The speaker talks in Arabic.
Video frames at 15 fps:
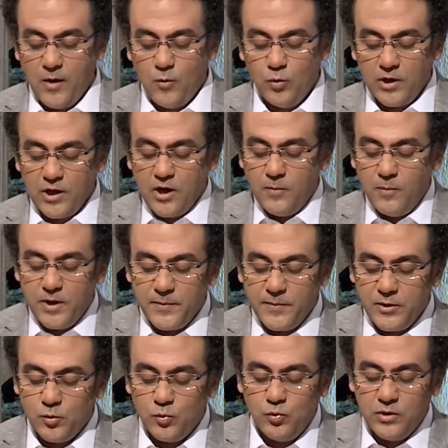اول خبر
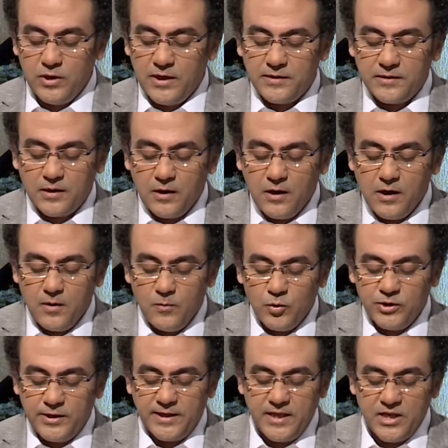بيقول انطلاق
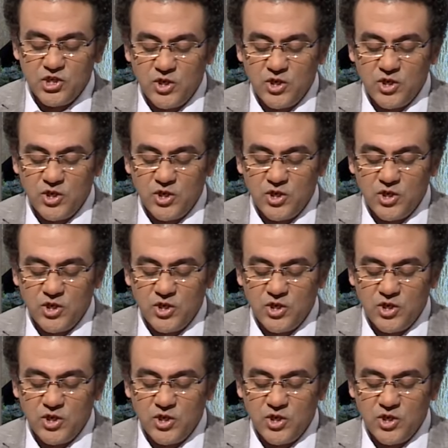منتدى